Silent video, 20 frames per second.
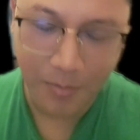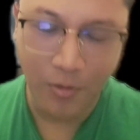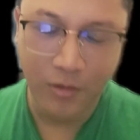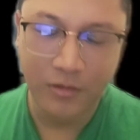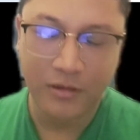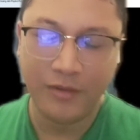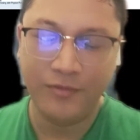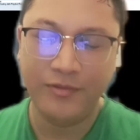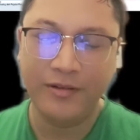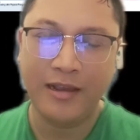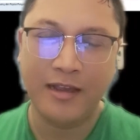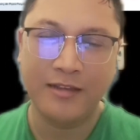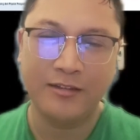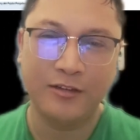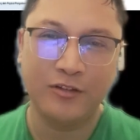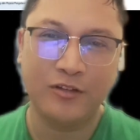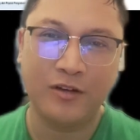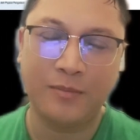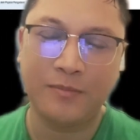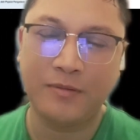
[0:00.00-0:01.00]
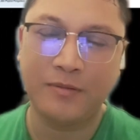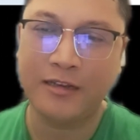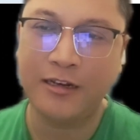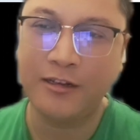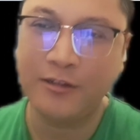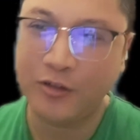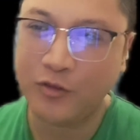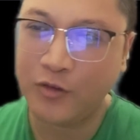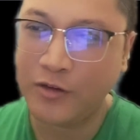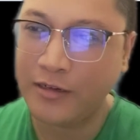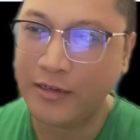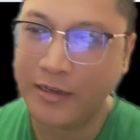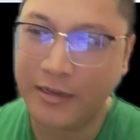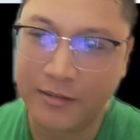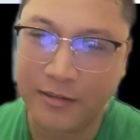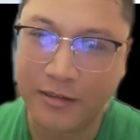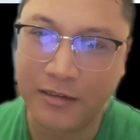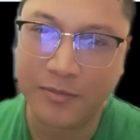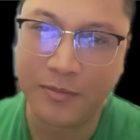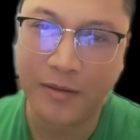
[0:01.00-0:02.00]
modifikasi surat pesanan sesuai
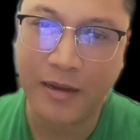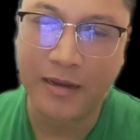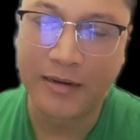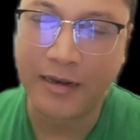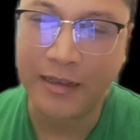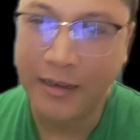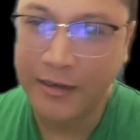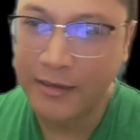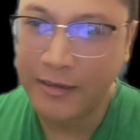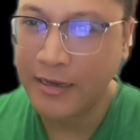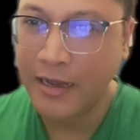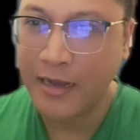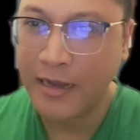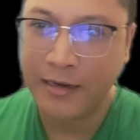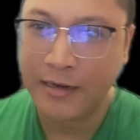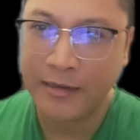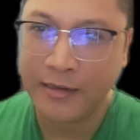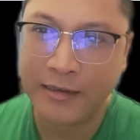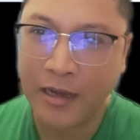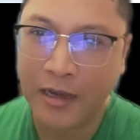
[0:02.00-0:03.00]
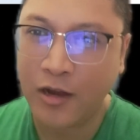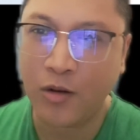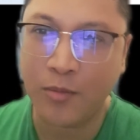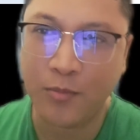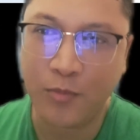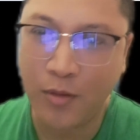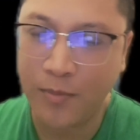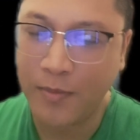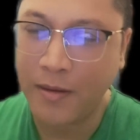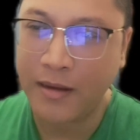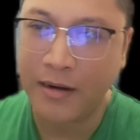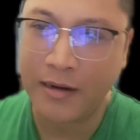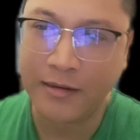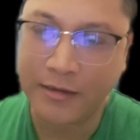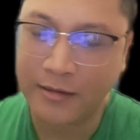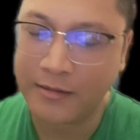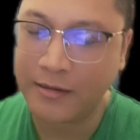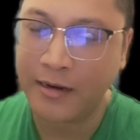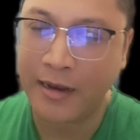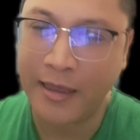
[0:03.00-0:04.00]
dengan jenis pengadanya jika ada tiga kelompok
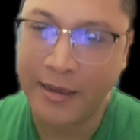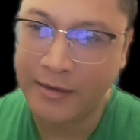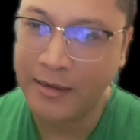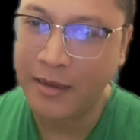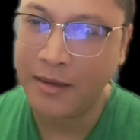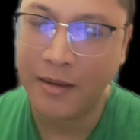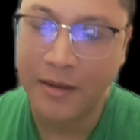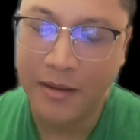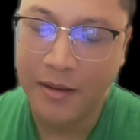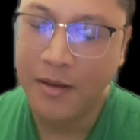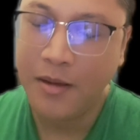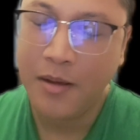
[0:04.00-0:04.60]
barang jasa lainnya